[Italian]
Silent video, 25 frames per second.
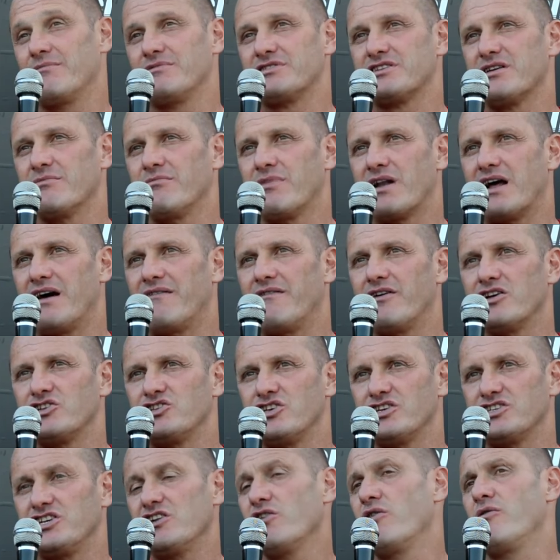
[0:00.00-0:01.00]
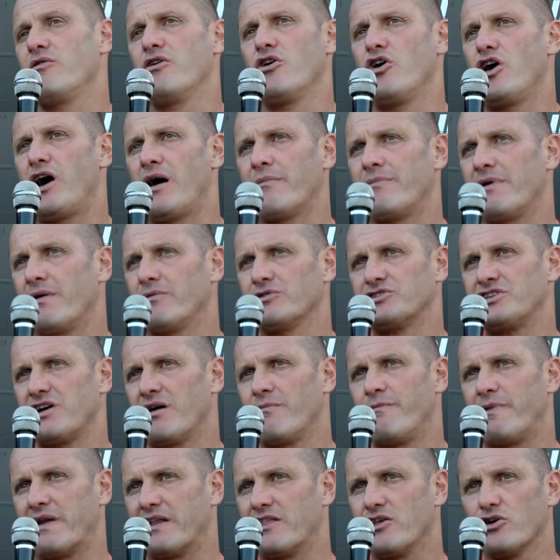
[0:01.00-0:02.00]
mi sembrava, eccessivo. abbiamo,
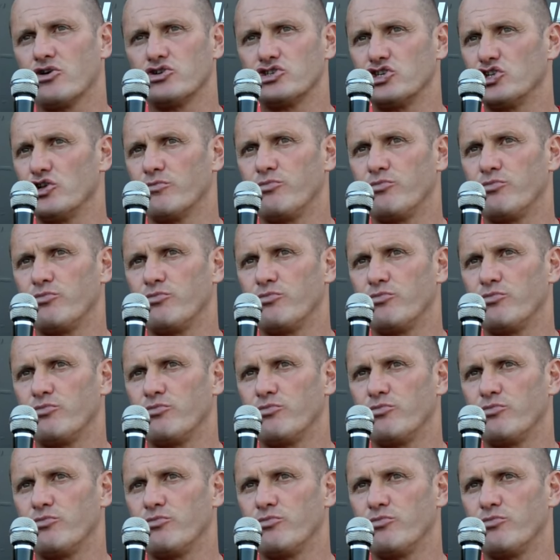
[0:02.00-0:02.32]
siamo partiti così